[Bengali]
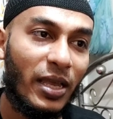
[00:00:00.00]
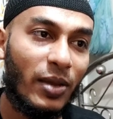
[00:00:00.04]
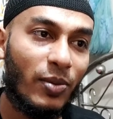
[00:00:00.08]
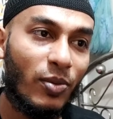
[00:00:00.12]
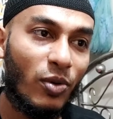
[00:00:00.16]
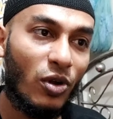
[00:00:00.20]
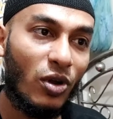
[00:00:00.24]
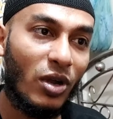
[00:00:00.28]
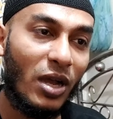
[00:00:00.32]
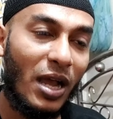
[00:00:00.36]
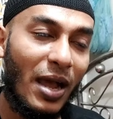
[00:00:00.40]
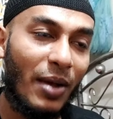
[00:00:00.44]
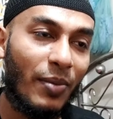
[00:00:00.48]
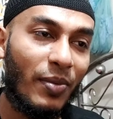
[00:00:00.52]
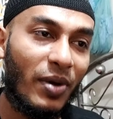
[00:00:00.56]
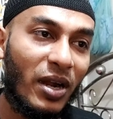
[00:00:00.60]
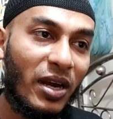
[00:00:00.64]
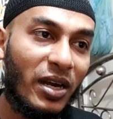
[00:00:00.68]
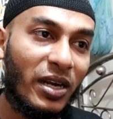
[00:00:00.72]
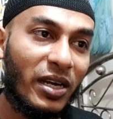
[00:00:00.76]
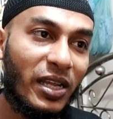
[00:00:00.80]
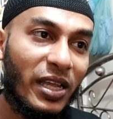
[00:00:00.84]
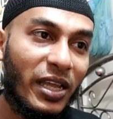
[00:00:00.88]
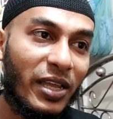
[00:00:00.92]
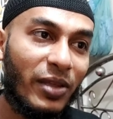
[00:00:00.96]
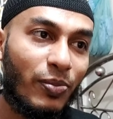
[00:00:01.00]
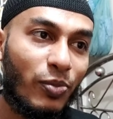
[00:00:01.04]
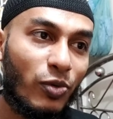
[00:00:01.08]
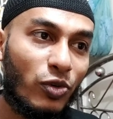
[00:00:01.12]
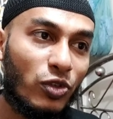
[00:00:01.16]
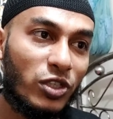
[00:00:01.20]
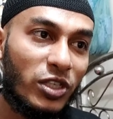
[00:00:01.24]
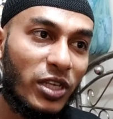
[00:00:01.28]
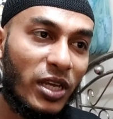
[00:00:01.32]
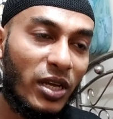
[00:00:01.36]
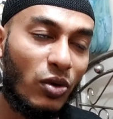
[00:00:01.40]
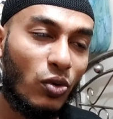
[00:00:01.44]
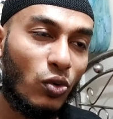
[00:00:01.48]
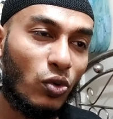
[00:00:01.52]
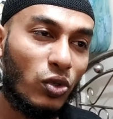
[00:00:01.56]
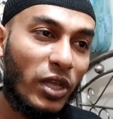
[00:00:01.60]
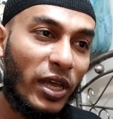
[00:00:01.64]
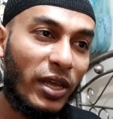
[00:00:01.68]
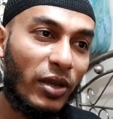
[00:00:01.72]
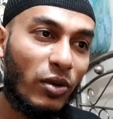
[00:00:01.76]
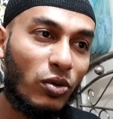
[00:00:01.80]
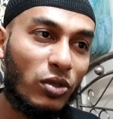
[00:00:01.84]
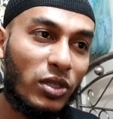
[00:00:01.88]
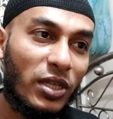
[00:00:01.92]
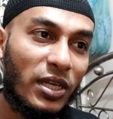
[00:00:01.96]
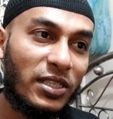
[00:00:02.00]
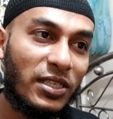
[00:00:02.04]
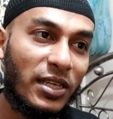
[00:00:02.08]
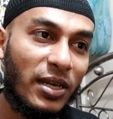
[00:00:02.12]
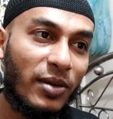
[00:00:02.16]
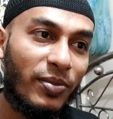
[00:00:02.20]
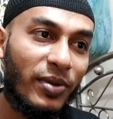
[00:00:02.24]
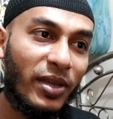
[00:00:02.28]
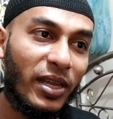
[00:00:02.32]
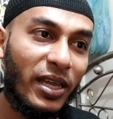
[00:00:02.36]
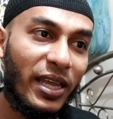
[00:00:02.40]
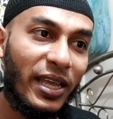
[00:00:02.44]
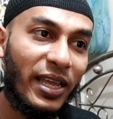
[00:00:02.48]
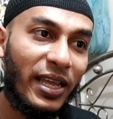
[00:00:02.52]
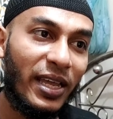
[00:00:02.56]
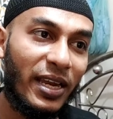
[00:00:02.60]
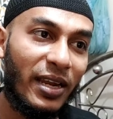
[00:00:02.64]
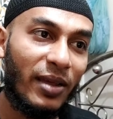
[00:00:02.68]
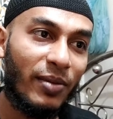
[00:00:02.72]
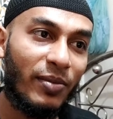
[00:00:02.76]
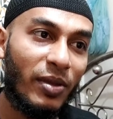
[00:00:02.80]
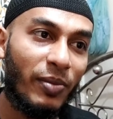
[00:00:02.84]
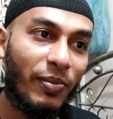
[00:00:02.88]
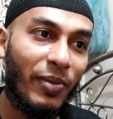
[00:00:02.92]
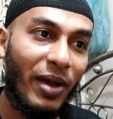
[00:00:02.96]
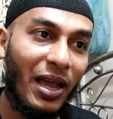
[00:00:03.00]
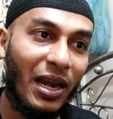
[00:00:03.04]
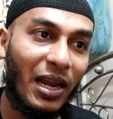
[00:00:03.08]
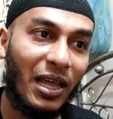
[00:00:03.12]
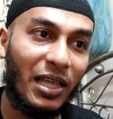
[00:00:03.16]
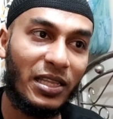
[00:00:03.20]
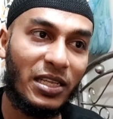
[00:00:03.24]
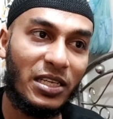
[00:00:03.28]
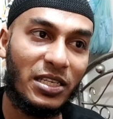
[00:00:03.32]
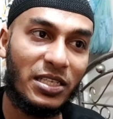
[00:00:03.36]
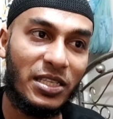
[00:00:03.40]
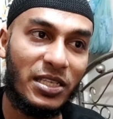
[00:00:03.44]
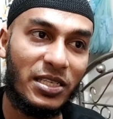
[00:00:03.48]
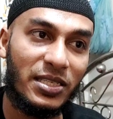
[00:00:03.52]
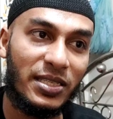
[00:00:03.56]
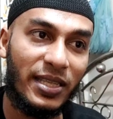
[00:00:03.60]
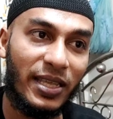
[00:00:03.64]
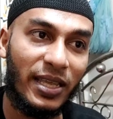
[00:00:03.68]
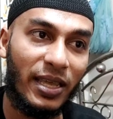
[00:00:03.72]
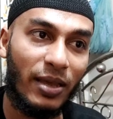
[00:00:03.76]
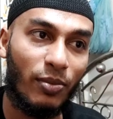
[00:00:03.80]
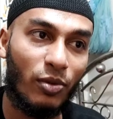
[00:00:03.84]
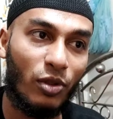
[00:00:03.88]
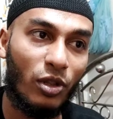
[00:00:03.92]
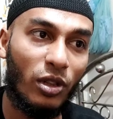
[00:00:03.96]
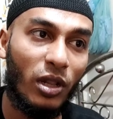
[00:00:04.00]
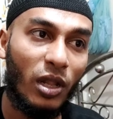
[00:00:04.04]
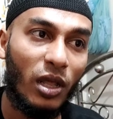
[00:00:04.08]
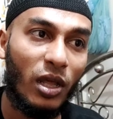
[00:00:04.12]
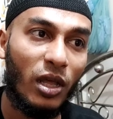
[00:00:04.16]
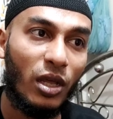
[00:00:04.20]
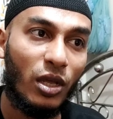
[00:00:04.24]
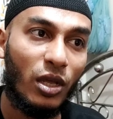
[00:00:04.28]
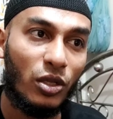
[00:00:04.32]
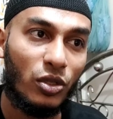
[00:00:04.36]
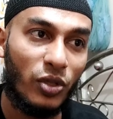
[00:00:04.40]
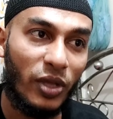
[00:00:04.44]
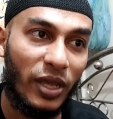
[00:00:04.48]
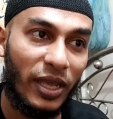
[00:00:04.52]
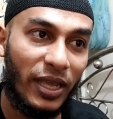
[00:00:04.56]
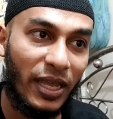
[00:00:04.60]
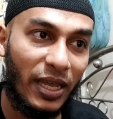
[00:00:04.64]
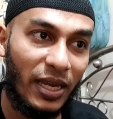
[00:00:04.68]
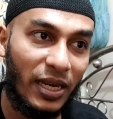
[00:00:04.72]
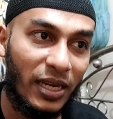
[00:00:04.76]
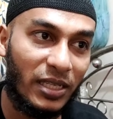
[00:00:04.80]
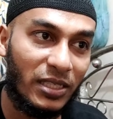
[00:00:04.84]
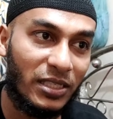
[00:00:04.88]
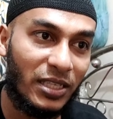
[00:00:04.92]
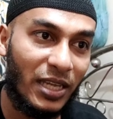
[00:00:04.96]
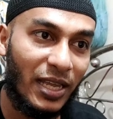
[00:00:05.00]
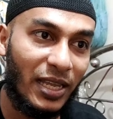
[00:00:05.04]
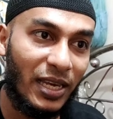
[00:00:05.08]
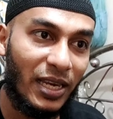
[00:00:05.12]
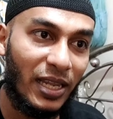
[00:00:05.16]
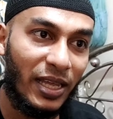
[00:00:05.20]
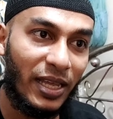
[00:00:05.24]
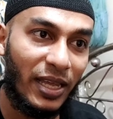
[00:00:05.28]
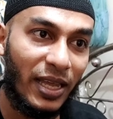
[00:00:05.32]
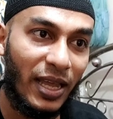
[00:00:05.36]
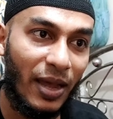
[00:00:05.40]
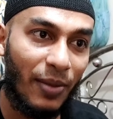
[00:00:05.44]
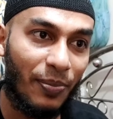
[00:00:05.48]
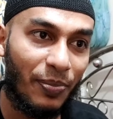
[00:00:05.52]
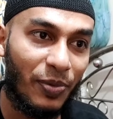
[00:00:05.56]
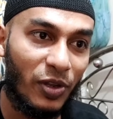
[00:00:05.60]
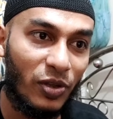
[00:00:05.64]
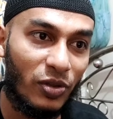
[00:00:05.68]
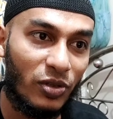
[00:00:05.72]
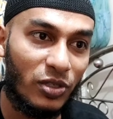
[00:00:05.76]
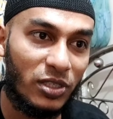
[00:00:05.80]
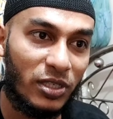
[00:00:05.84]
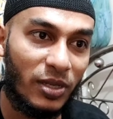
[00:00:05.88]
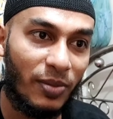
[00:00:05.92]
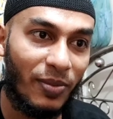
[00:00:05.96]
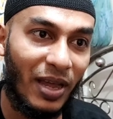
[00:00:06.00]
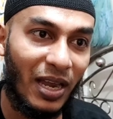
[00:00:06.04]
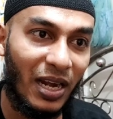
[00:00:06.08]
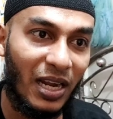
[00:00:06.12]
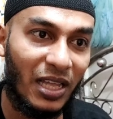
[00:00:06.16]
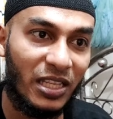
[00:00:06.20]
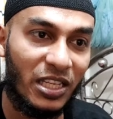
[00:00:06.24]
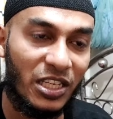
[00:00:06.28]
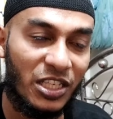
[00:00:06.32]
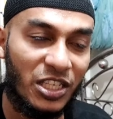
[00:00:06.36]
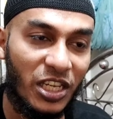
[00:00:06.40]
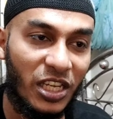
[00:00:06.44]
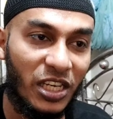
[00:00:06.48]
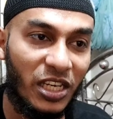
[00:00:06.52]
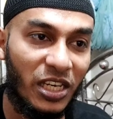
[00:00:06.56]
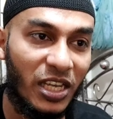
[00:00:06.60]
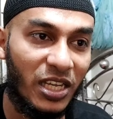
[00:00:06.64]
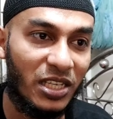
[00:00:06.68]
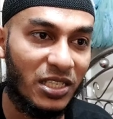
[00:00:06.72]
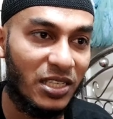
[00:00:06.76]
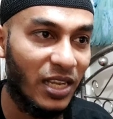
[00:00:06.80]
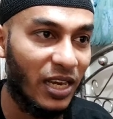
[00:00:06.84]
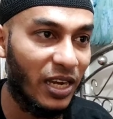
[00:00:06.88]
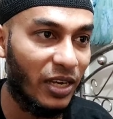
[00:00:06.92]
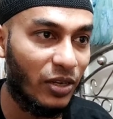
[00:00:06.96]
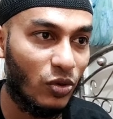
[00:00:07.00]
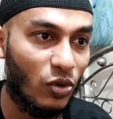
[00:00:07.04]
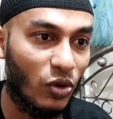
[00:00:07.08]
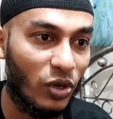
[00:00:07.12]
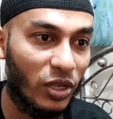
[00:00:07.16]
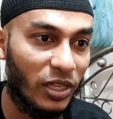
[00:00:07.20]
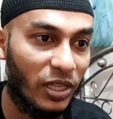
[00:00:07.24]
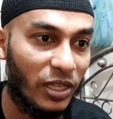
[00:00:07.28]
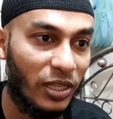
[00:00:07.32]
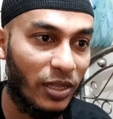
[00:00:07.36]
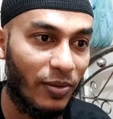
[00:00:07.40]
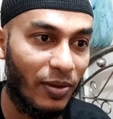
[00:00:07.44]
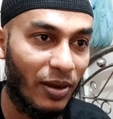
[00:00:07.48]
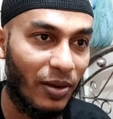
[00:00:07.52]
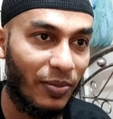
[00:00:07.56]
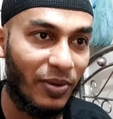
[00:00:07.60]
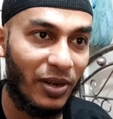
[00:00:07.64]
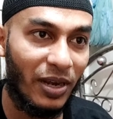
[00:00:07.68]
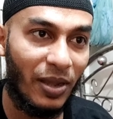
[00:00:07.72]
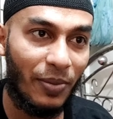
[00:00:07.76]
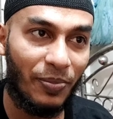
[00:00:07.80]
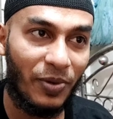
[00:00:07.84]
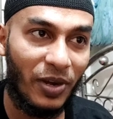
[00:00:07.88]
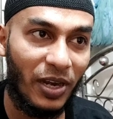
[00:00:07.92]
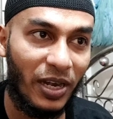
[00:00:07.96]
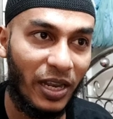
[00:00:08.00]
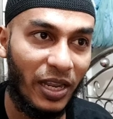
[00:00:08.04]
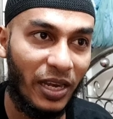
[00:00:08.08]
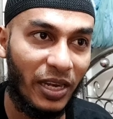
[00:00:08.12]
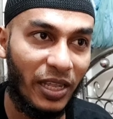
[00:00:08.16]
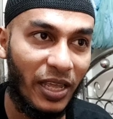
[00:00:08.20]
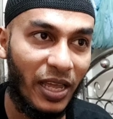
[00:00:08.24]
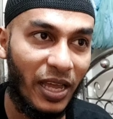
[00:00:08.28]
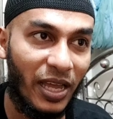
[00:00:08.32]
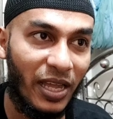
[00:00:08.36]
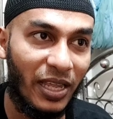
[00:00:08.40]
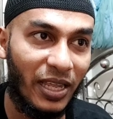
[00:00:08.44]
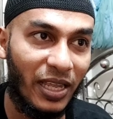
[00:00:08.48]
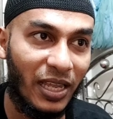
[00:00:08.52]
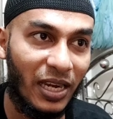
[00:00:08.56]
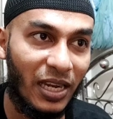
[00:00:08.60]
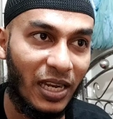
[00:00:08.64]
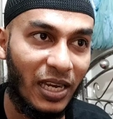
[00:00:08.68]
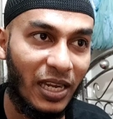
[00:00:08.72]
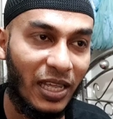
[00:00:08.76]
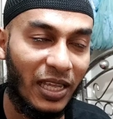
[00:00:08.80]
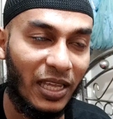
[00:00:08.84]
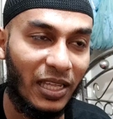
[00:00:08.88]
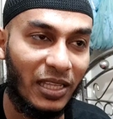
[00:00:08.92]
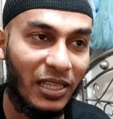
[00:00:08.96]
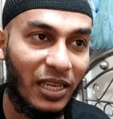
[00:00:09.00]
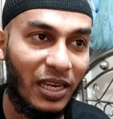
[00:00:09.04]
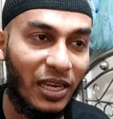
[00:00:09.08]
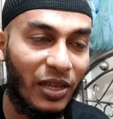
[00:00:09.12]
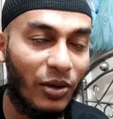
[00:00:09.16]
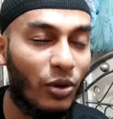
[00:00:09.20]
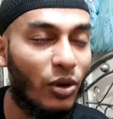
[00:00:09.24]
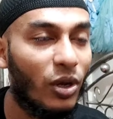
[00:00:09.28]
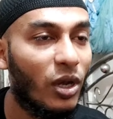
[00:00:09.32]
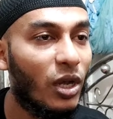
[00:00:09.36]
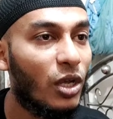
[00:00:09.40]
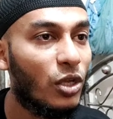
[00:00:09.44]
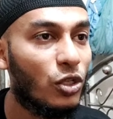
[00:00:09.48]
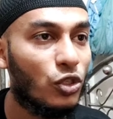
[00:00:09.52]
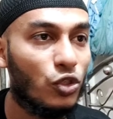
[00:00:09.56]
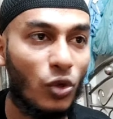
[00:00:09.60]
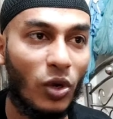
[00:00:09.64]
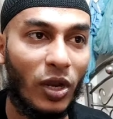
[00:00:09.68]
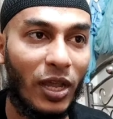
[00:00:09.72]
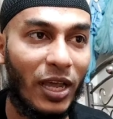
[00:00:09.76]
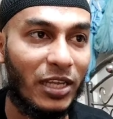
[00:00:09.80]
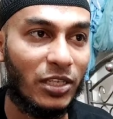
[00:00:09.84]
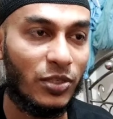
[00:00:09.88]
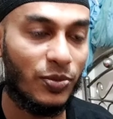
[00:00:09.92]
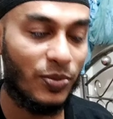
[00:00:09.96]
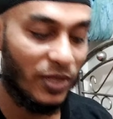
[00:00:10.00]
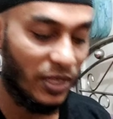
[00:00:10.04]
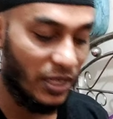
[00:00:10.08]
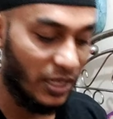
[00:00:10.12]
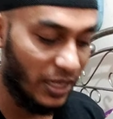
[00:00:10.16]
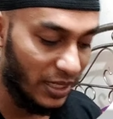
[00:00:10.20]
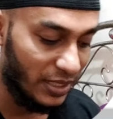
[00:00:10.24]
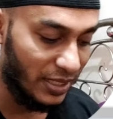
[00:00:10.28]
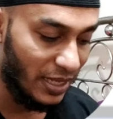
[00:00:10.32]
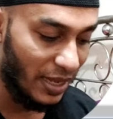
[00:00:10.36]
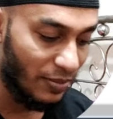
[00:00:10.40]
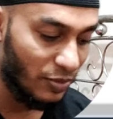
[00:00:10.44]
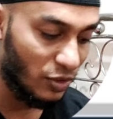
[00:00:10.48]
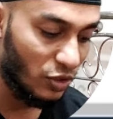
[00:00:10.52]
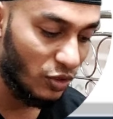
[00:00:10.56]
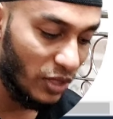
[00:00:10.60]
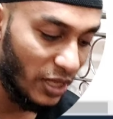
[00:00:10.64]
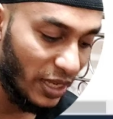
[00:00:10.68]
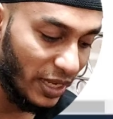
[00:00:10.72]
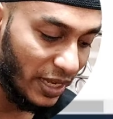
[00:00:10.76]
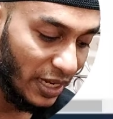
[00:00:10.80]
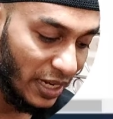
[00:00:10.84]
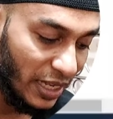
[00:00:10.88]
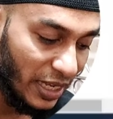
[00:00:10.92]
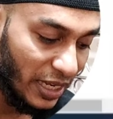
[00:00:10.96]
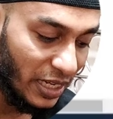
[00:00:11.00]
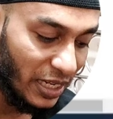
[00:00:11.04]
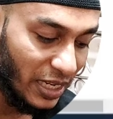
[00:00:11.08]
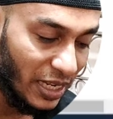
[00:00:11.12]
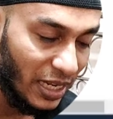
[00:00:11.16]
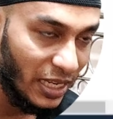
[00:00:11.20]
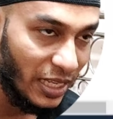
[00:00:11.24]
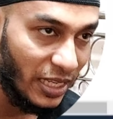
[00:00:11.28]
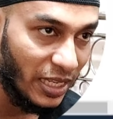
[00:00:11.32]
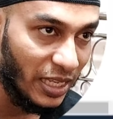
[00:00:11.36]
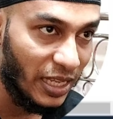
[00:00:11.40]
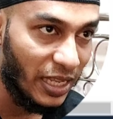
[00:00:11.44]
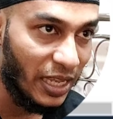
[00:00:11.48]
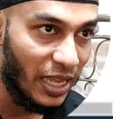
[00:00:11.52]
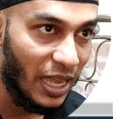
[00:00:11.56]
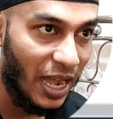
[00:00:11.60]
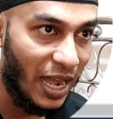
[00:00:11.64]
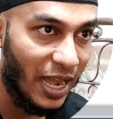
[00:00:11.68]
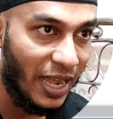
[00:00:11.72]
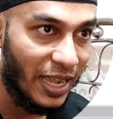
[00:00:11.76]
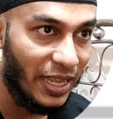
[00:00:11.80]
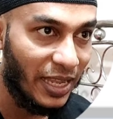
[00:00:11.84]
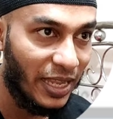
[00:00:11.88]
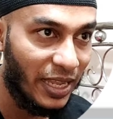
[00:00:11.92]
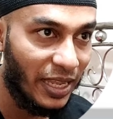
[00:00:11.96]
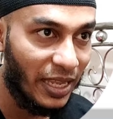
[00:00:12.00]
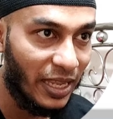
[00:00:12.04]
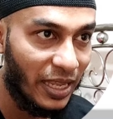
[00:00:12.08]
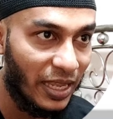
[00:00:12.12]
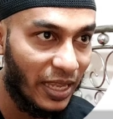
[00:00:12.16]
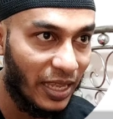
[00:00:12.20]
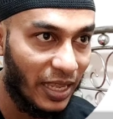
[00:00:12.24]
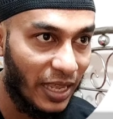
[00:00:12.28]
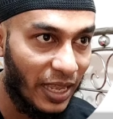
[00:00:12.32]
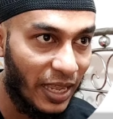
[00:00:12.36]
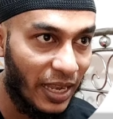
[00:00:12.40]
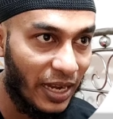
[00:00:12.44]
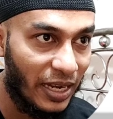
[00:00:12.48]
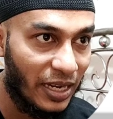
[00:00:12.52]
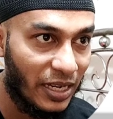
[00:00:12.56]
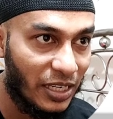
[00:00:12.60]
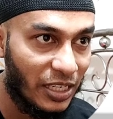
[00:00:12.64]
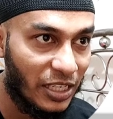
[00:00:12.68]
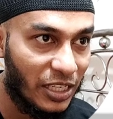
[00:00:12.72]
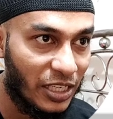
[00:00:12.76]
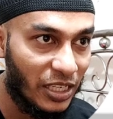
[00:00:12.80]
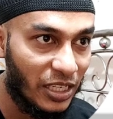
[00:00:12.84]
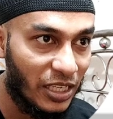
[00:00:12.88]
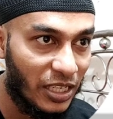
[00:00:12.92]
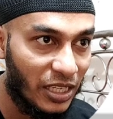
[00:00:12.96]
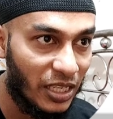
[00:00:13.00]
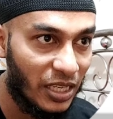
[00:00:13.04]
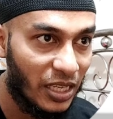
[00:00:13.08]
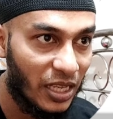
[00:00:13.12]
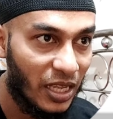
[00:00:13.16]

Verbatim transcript: এবং আমার এই পোস্টটা কোথায় কোথায় যাবে এখানে আমি বাংলাদেশ দিছি কেবল তো এইখানে চাইলে আপনি হচ্ছে বাংলাদেশ ইন্ডিয়া সিলেক্ট করে দিতে পারবেন আপনার এরিয়া এখানে লিখে দিলেও চলে আসবে ঠিক আছে আমি যদি এখানে ইন্ডিয়া লিখি আই এন ডি